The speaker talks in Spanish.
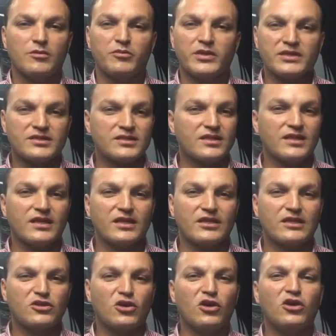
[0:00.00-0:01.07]
Pues
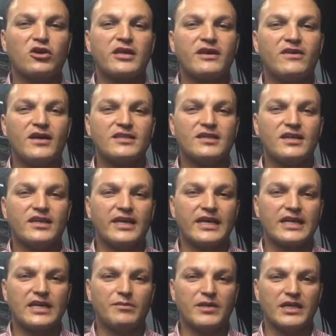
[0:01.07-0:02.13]
todo que vaya
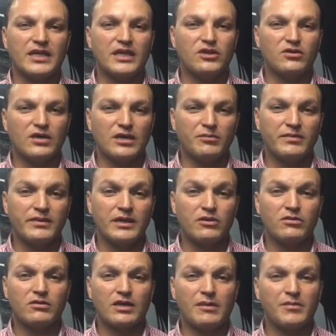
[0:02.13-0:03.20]
encaminado al
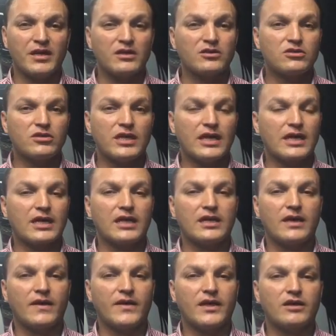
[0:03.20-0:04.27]
mejoramiento de la
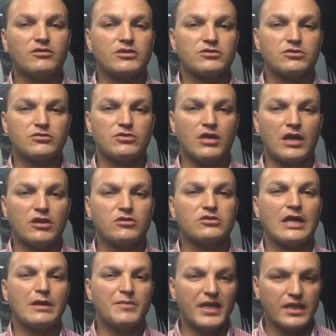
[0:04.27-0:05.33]
calidad de vida de nuestros ciudadanos,
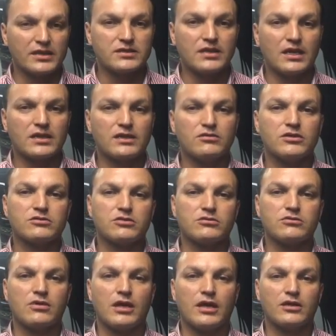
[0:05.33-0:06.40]
al bienestar de nuestros
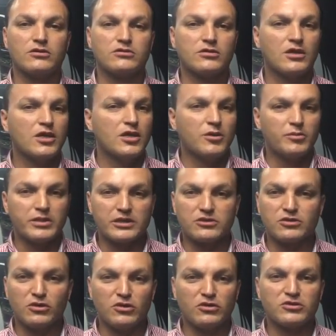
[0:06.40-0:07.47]
ciudadanos, pues
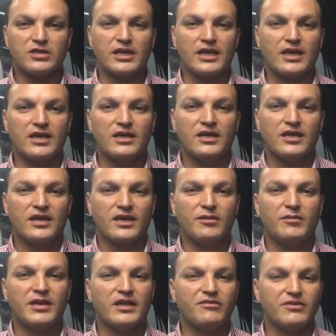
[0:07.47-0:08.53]
todo será en
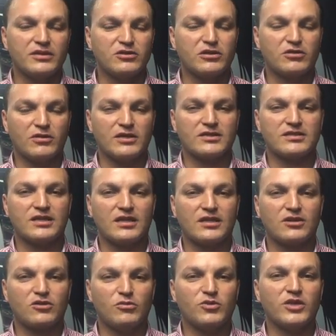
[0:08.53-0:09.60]
beneficio de toda esta
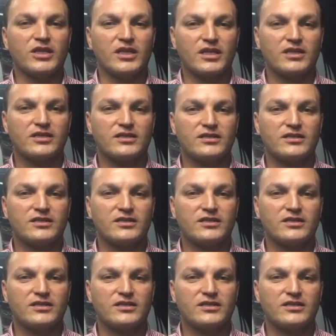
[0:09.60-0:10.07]
comunidad.